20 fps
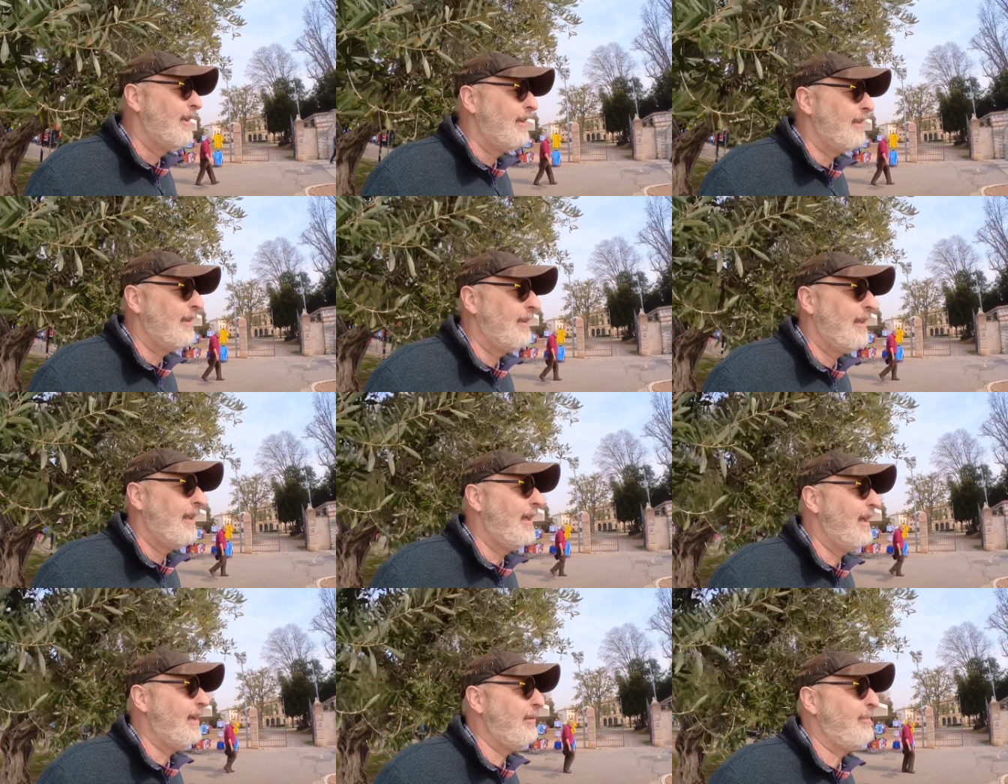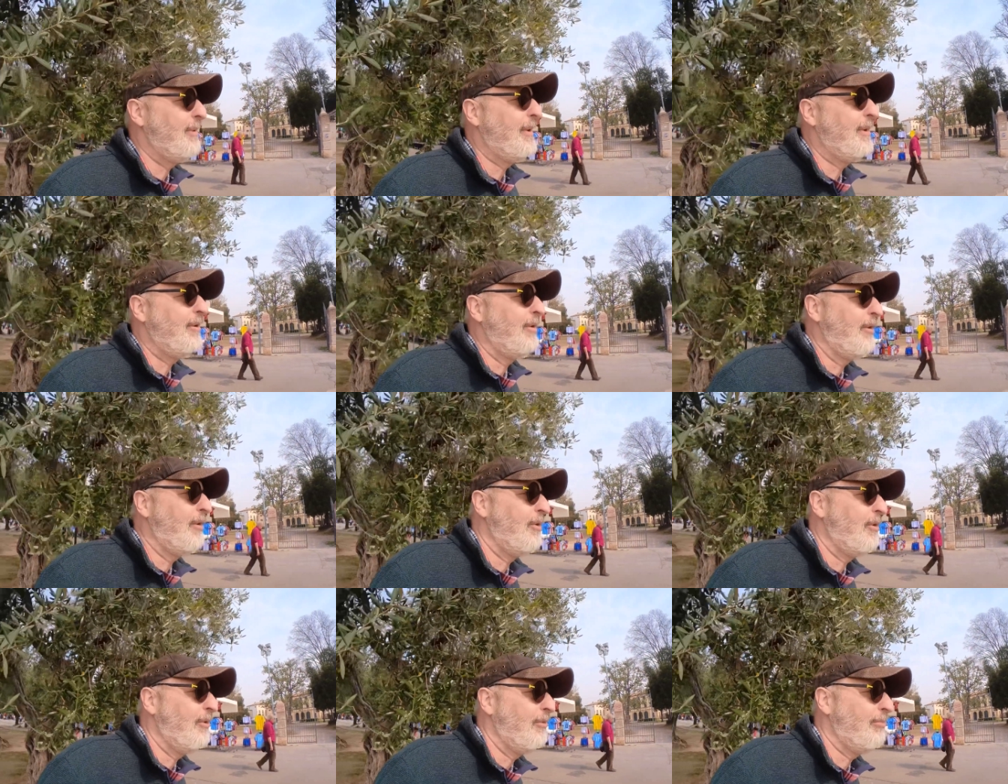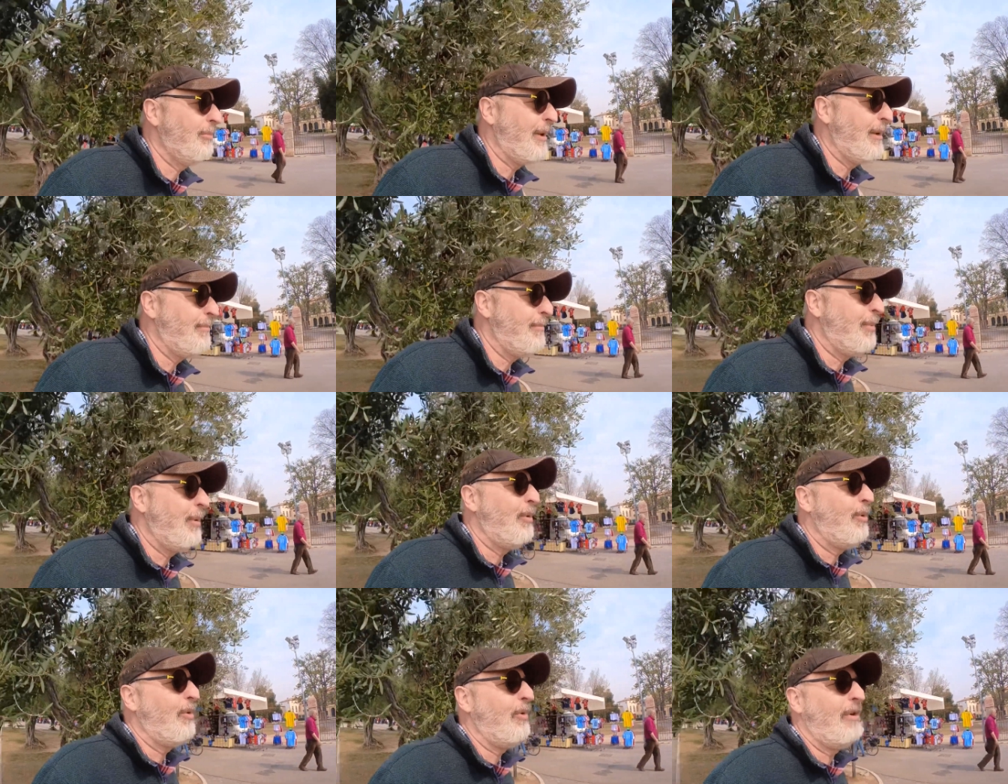di debito,
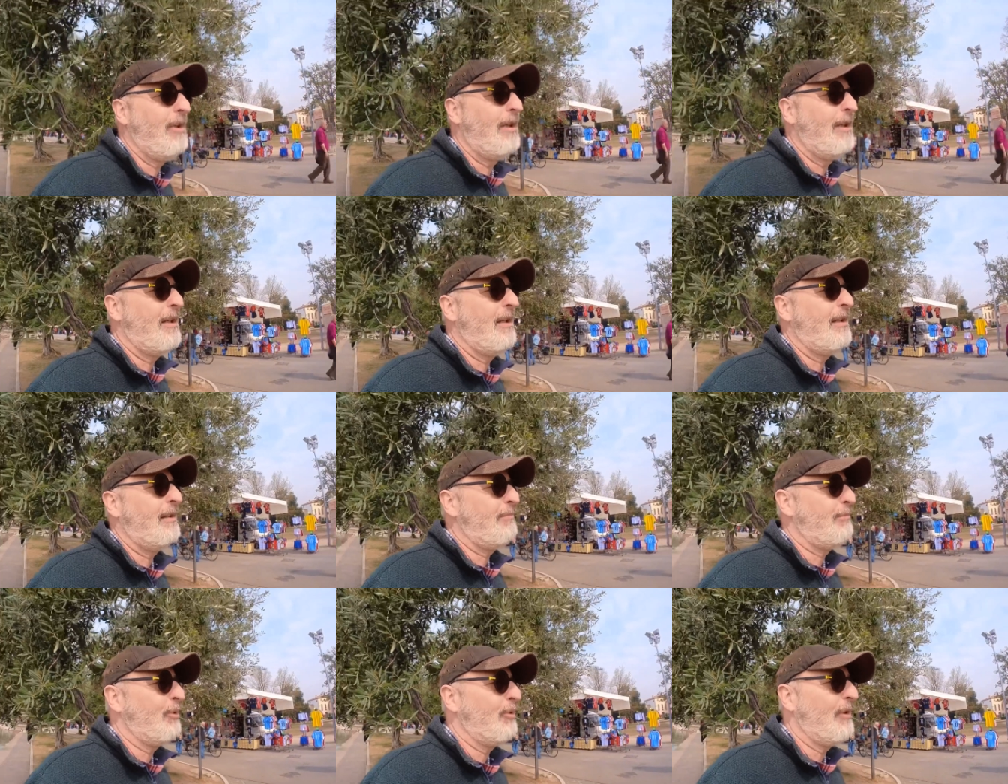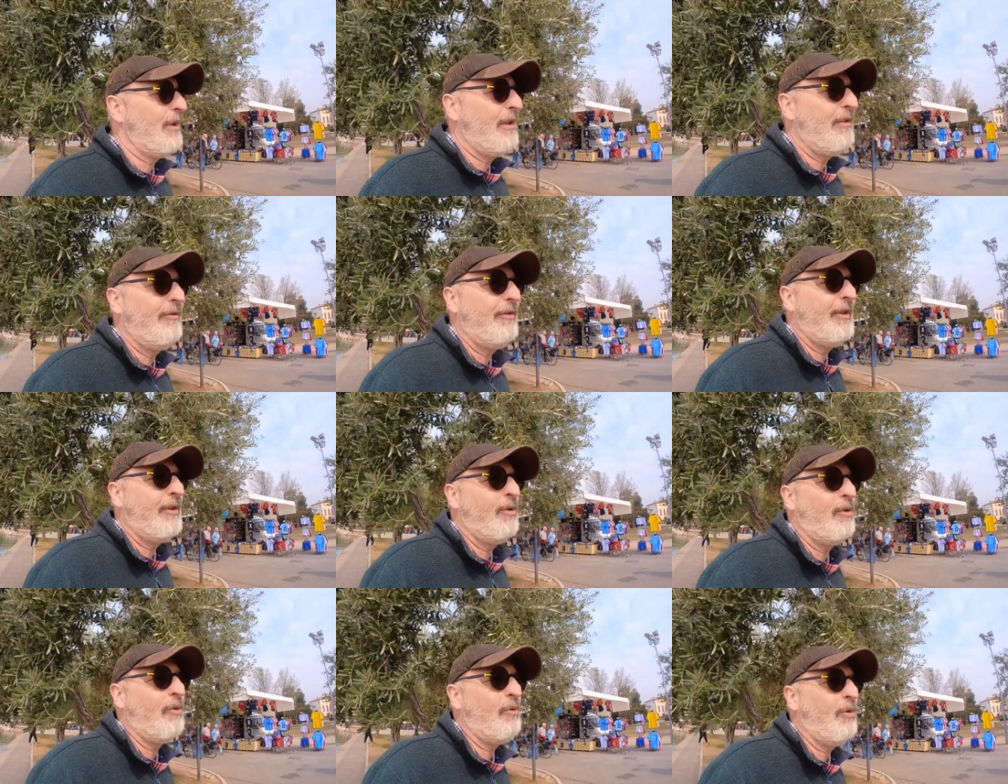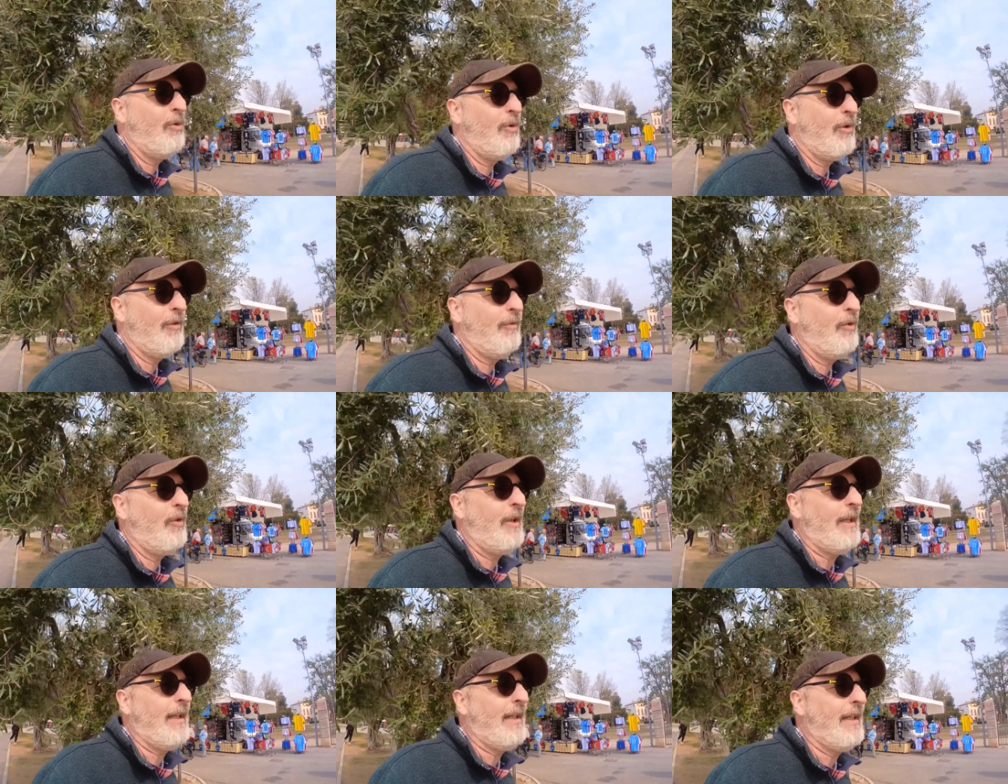PayPal, bonifico, quello che
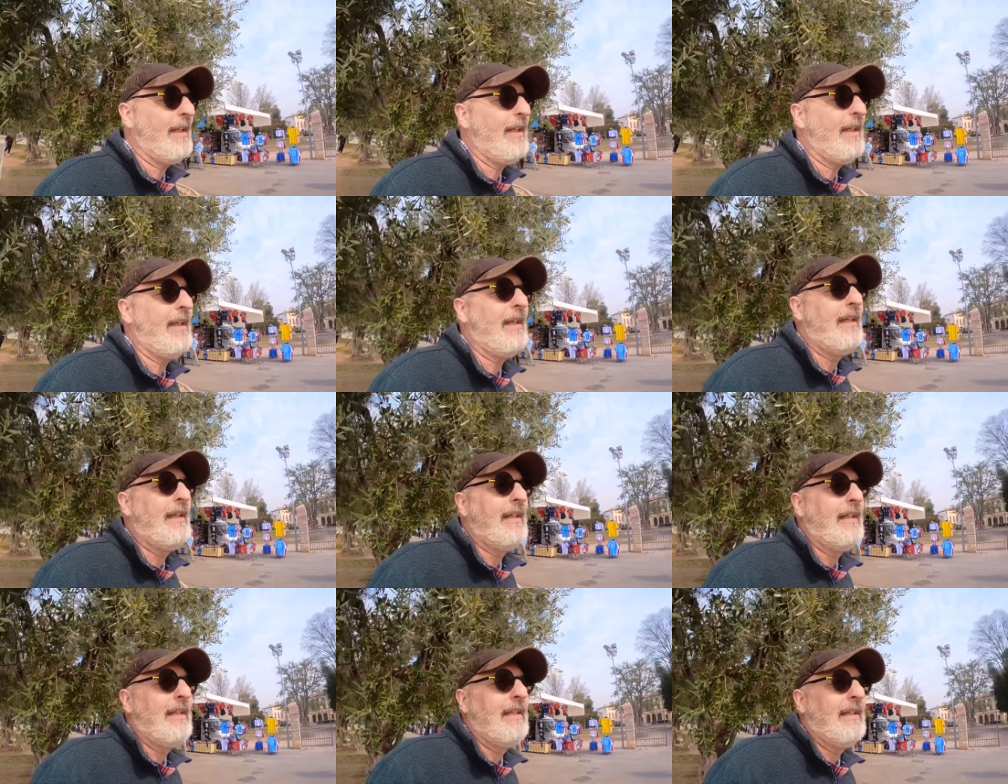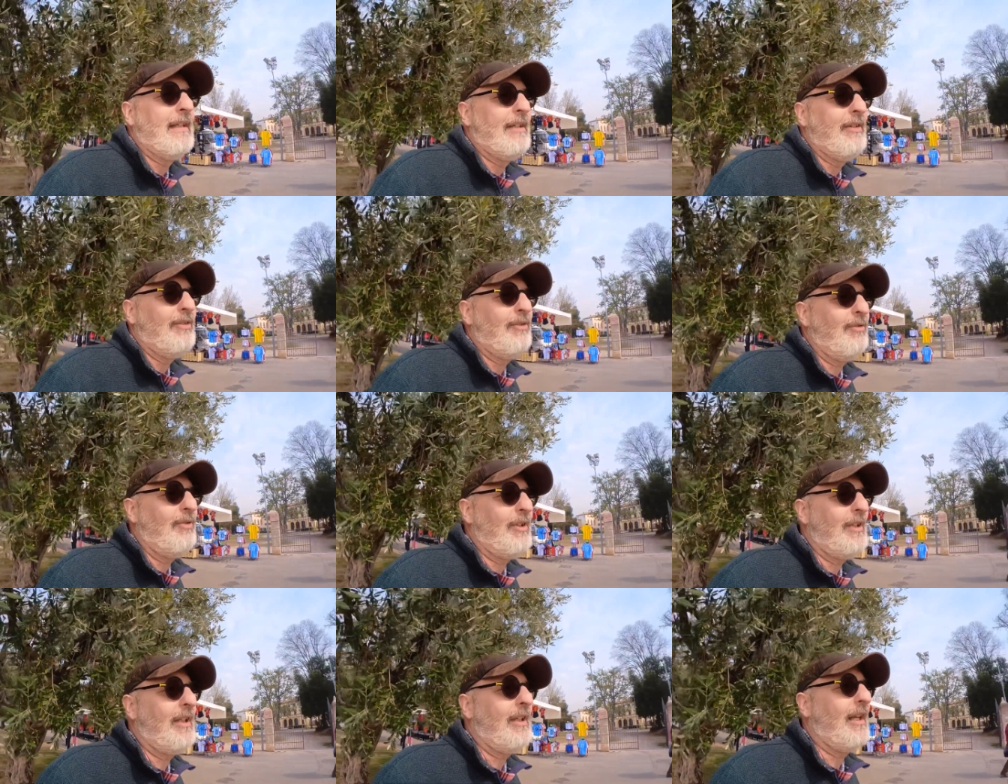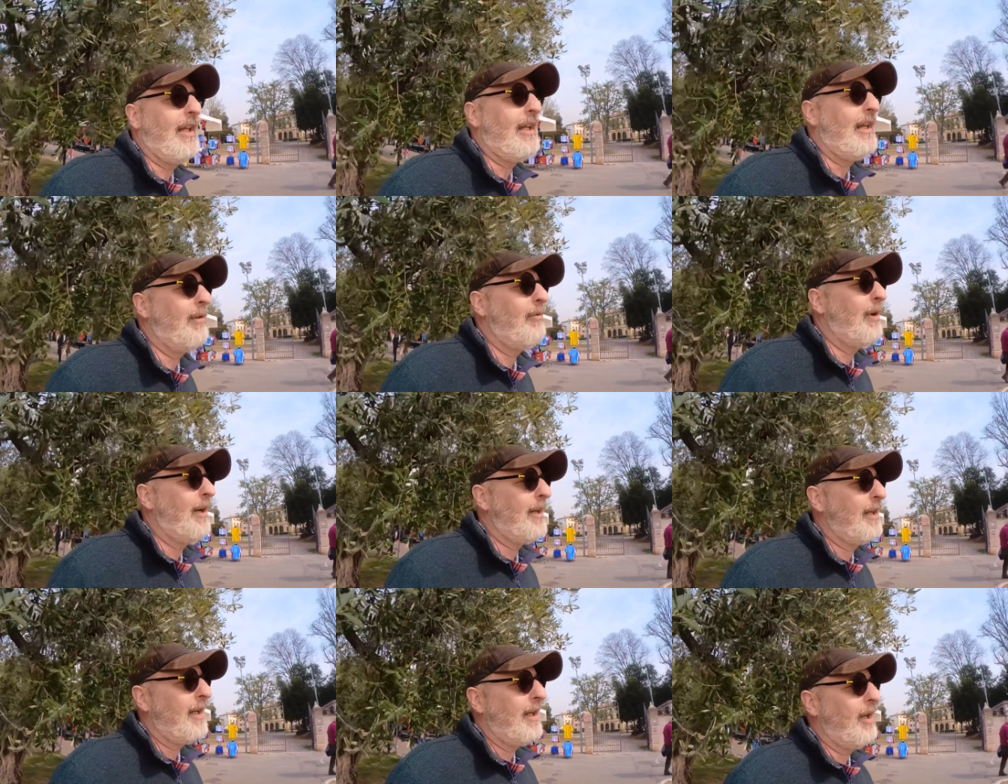volete se volete dare
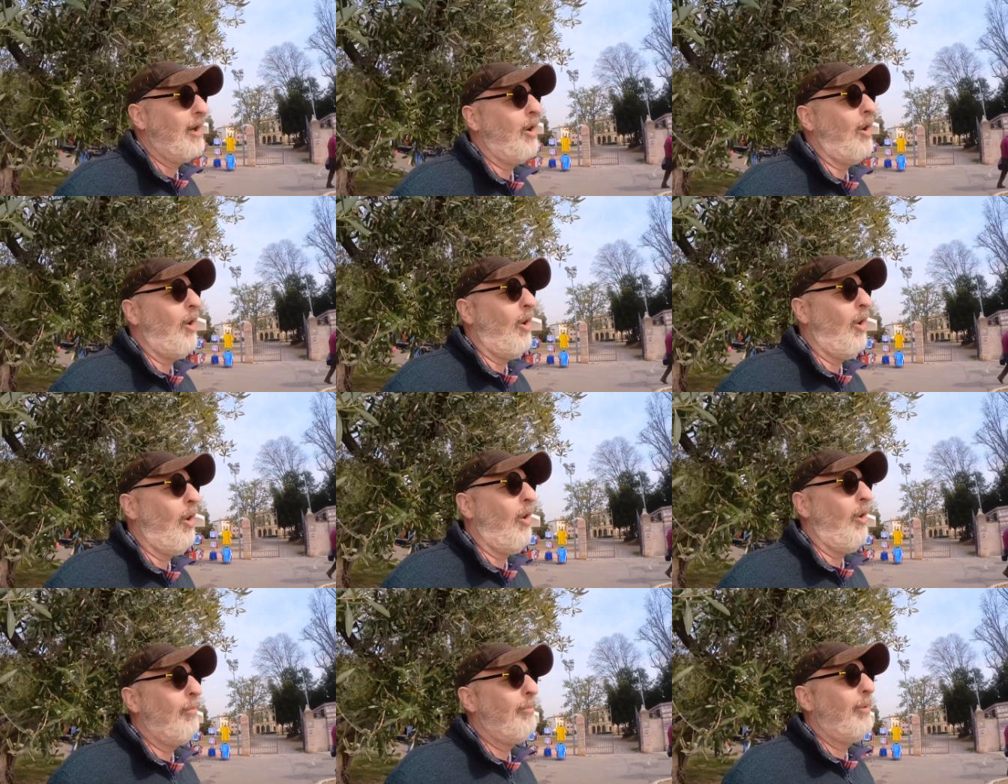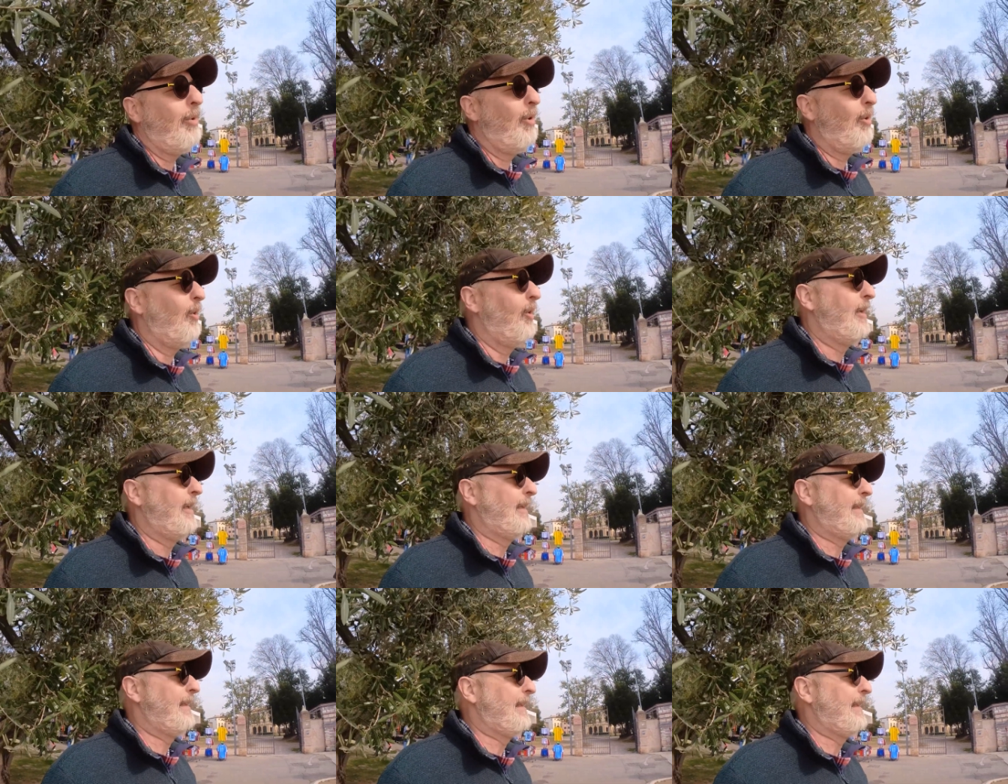qualche obolo.